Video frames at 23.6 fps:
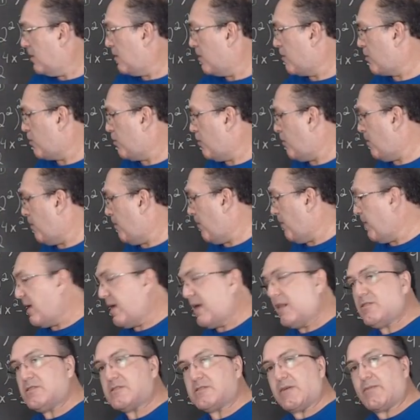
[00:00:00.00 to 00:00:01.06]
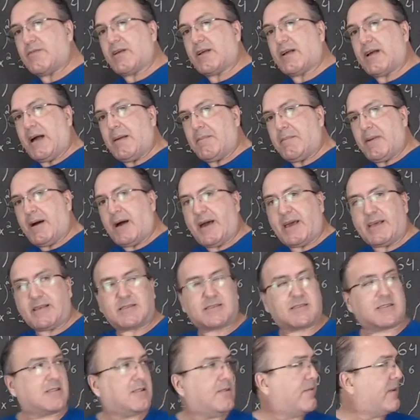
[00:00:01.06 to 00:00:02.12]
com menos vai ficar
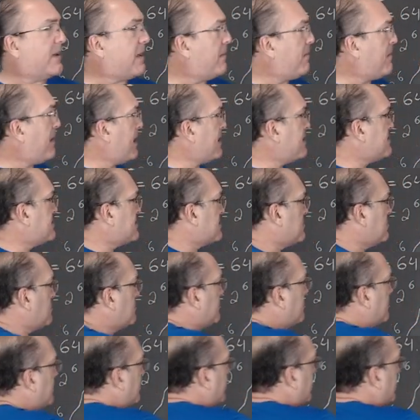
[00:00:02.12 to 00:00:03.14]
mais, fica mais 1.